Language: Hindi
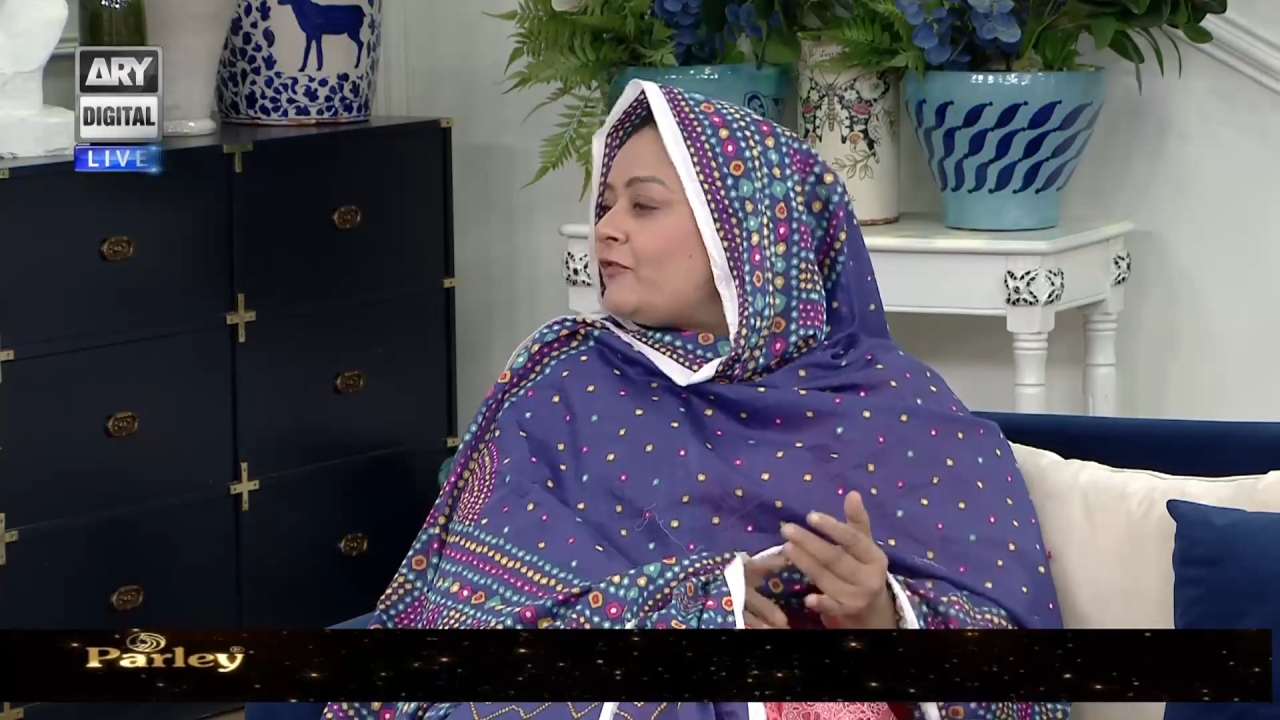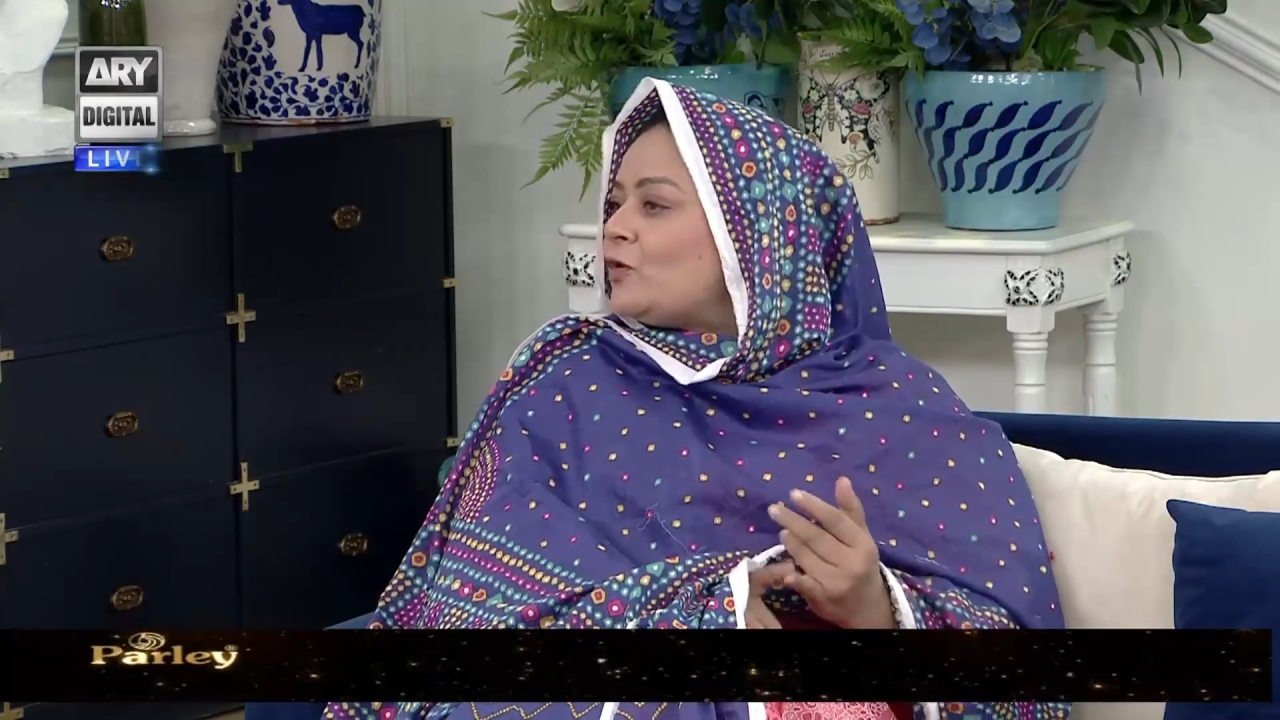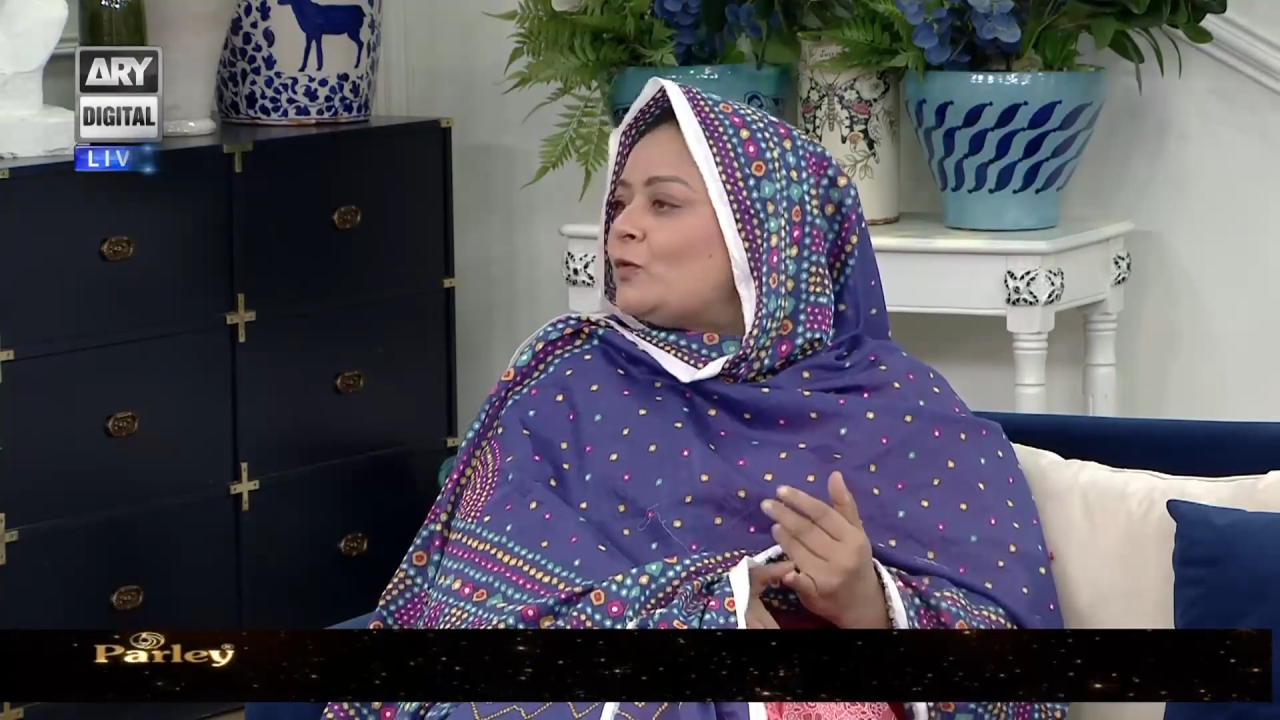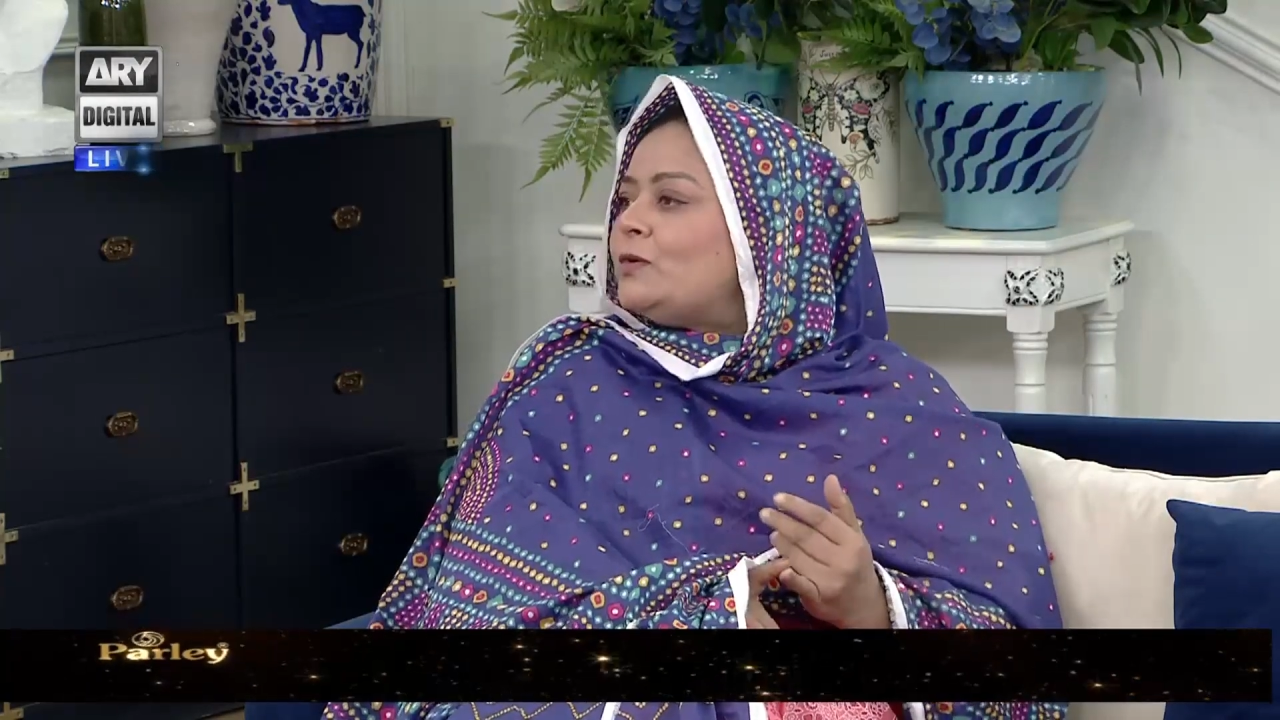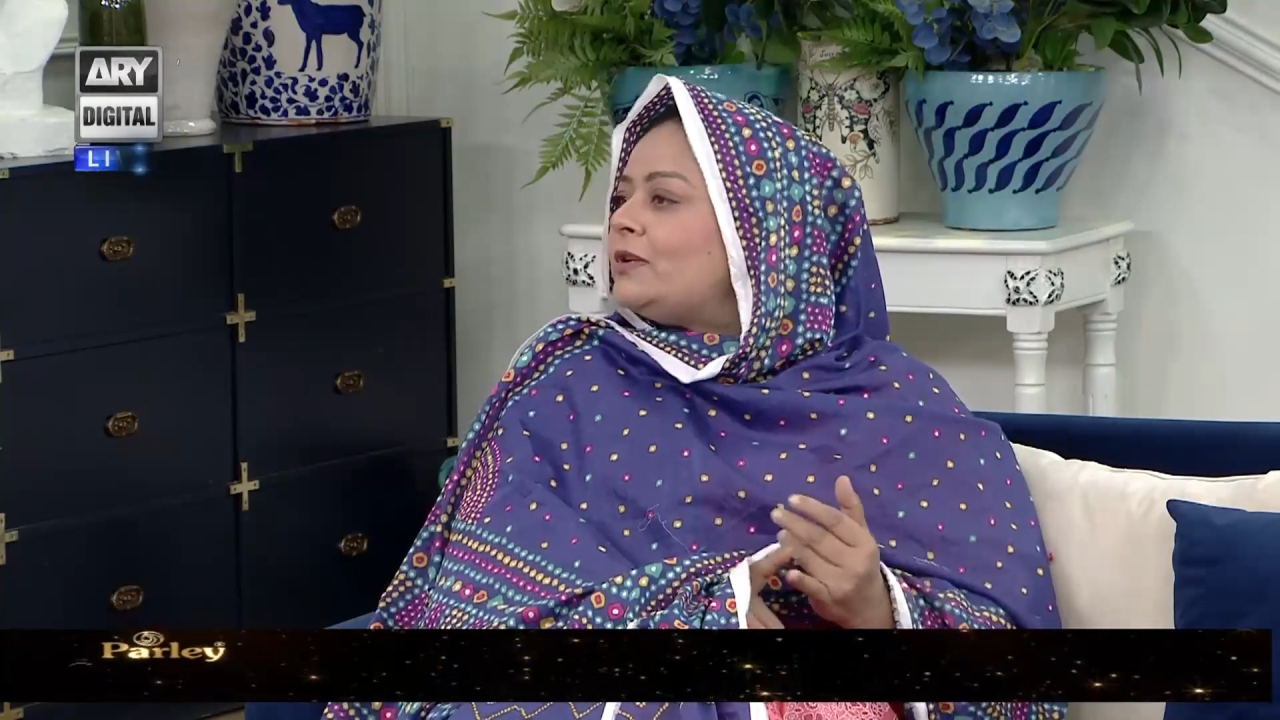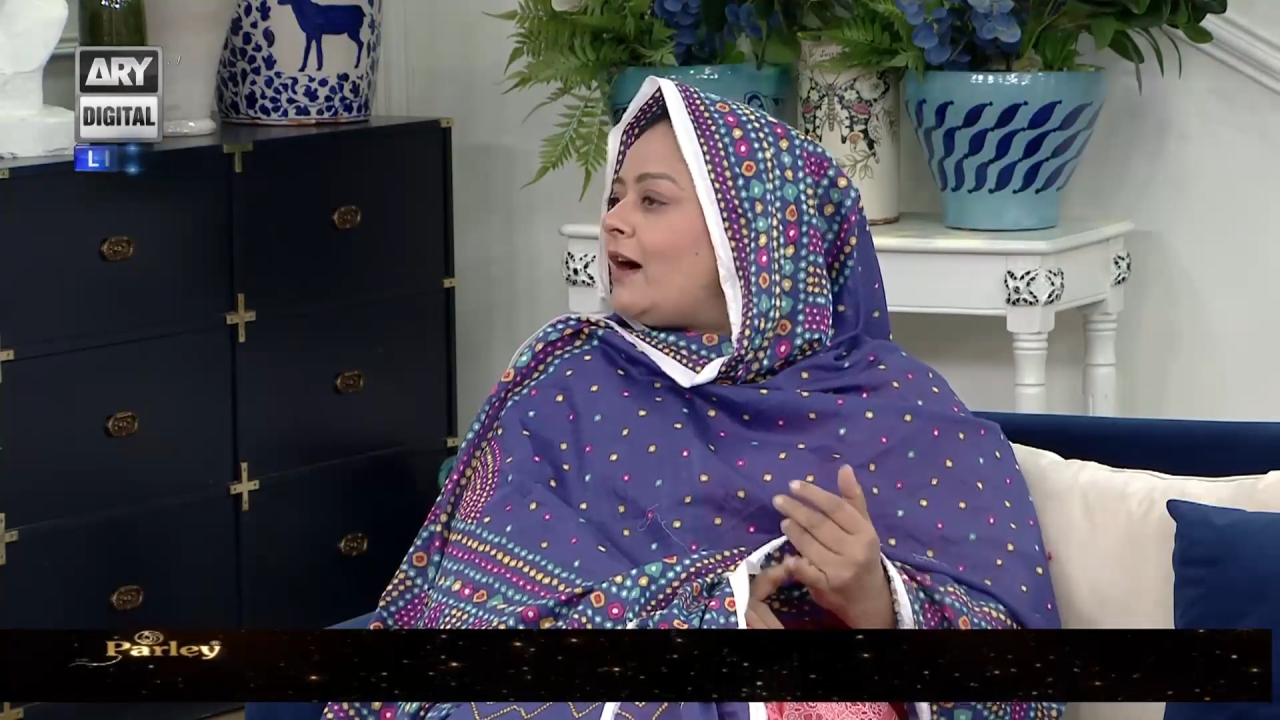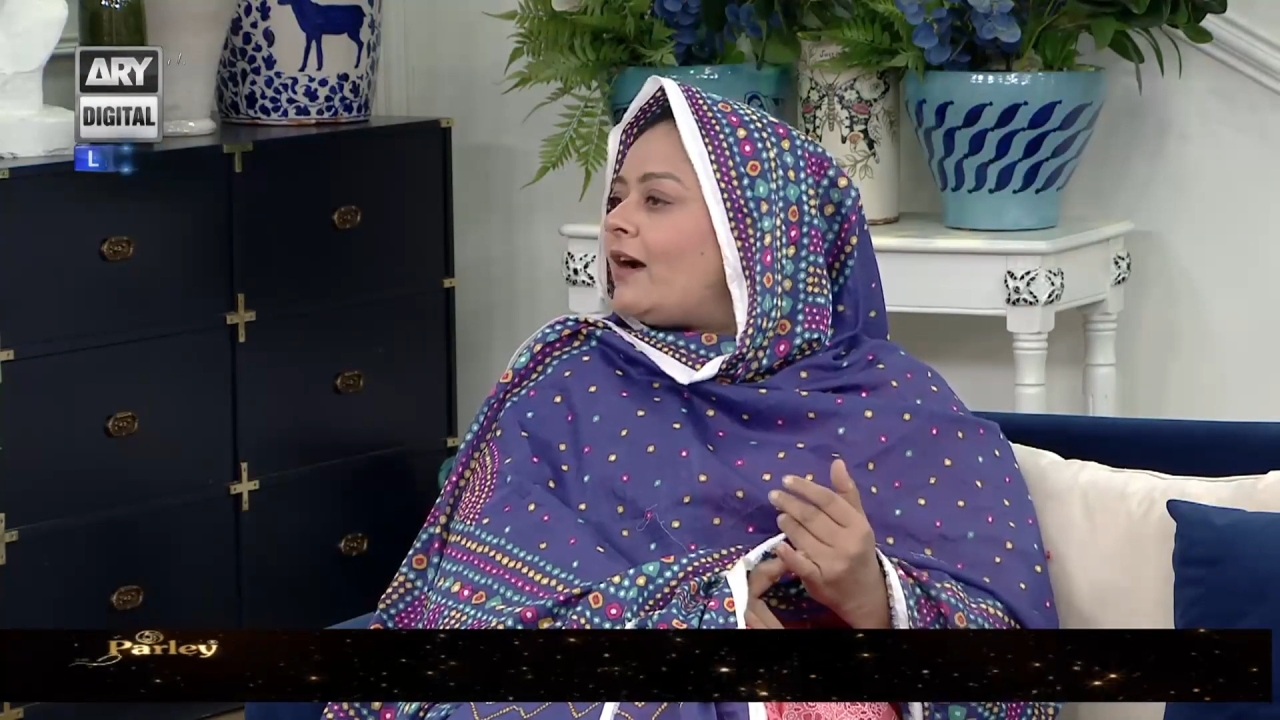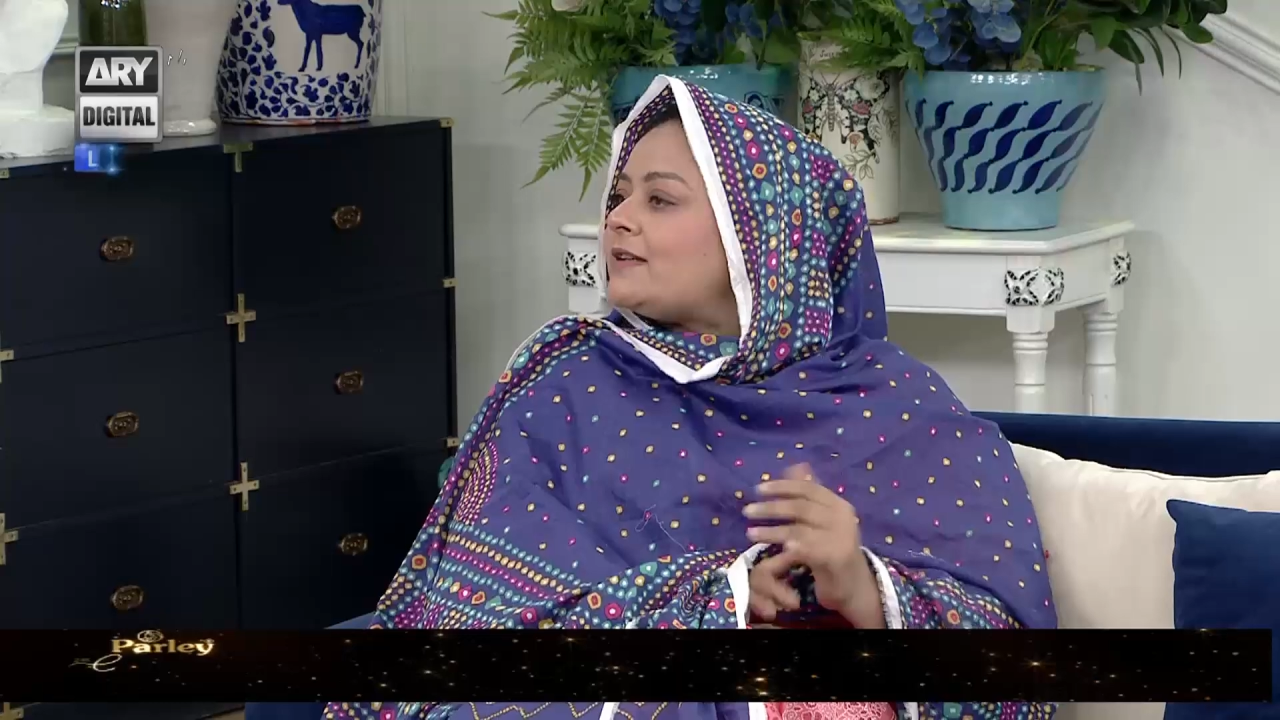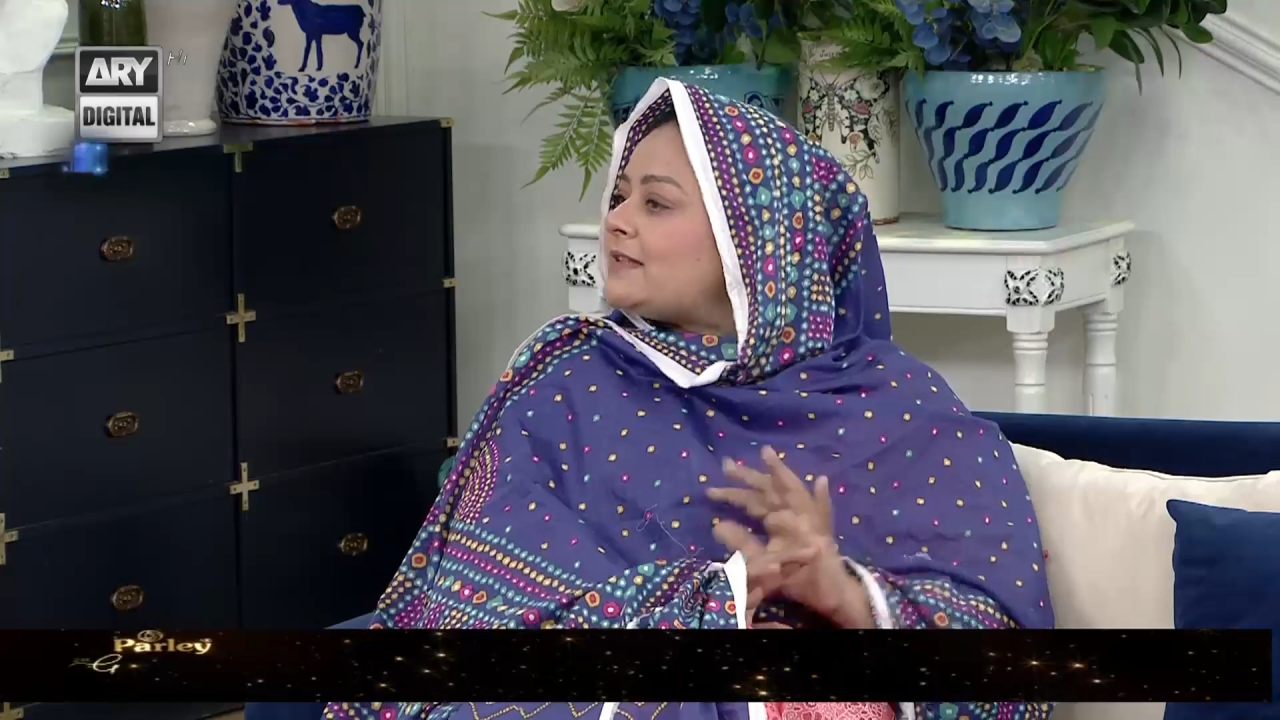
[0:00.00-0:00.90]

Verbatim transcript: फ्यूल कार